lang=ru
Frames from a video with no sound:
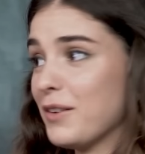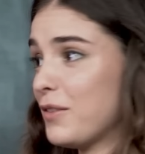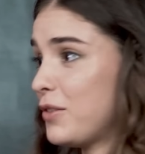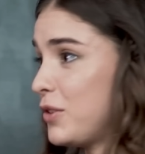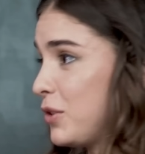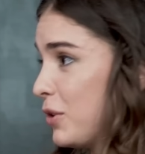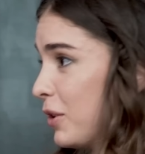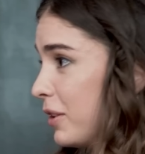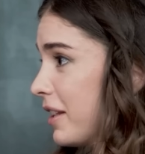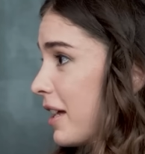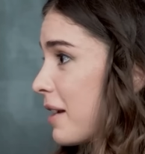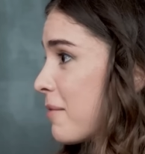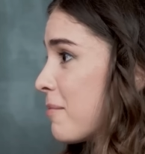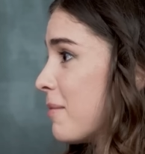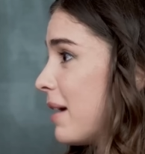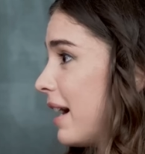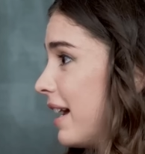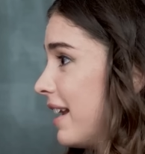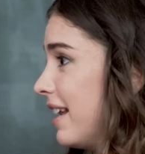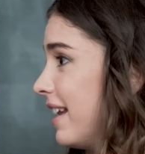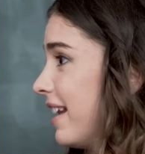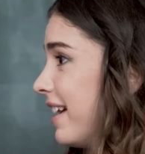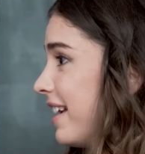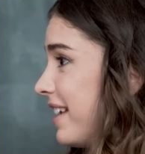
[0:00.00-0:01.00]
все
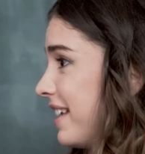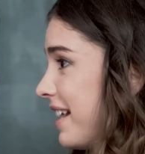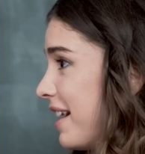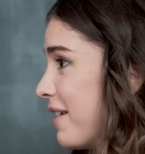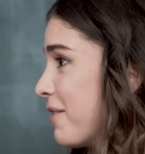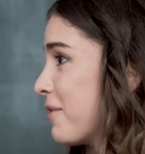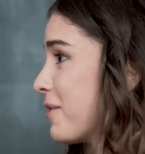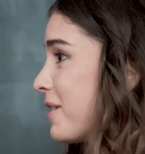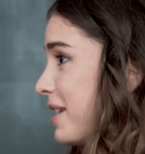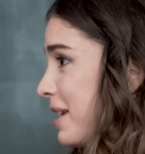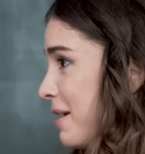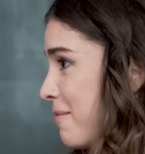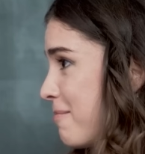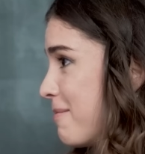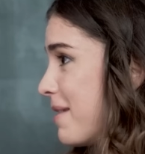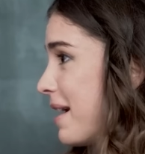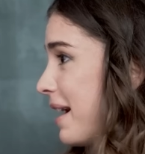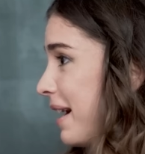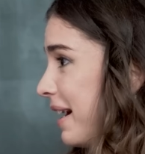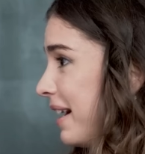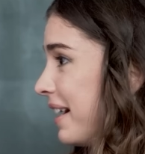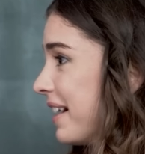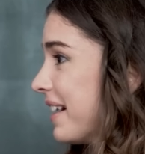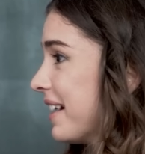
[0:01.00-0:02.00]
нормально, я у
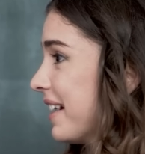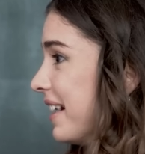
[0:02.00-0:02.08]
себя.